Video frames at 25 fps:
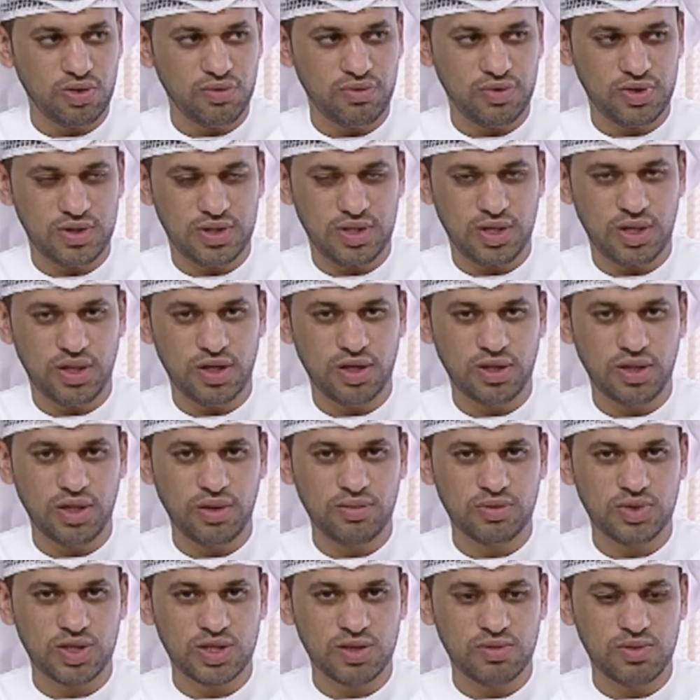في الزهره
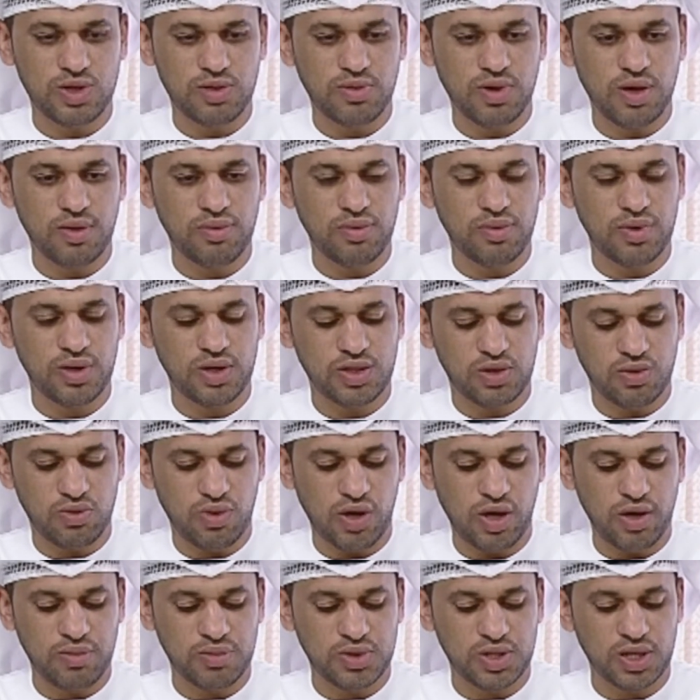تم تصميمها بما
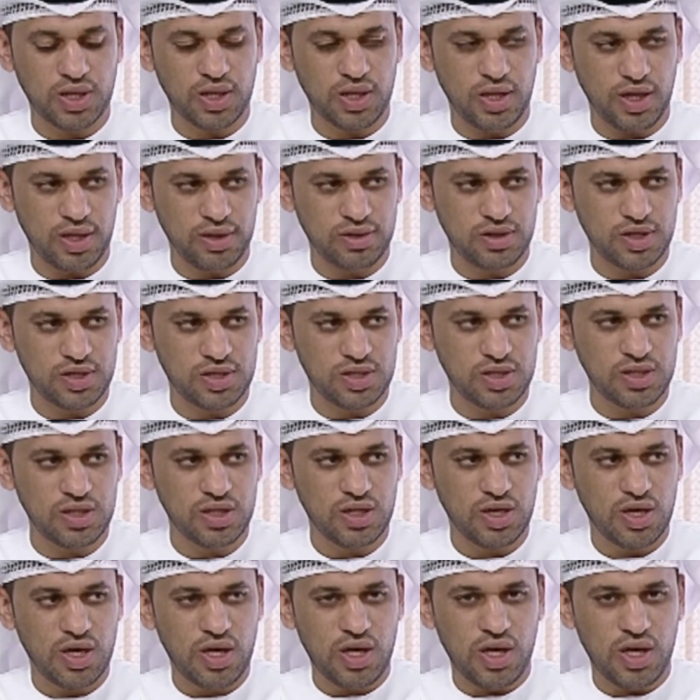يتواهي بشكل هندسي